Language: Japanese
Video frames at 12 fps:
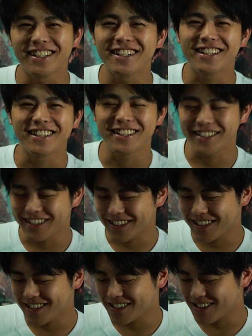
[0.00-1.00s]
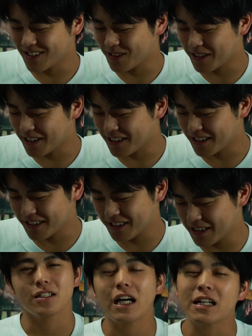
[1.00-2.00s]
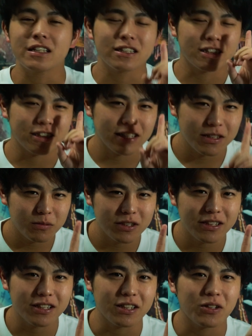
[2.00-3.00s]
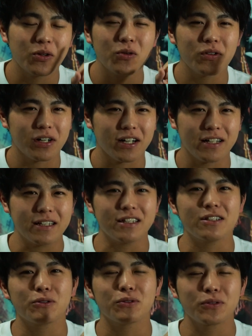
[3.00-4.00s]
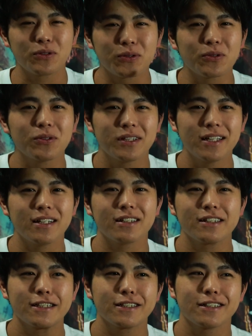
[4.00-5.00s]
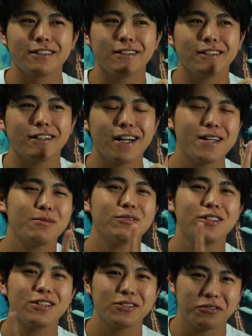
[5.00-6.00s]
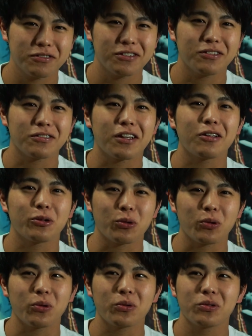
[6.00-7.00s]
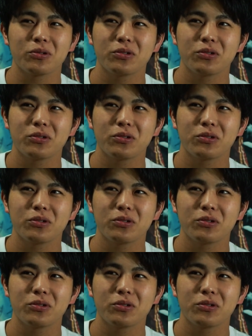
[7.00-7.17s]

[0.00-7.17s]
だからなんだって話ですよねあちみに今回この旅行でライブに行くっていう件と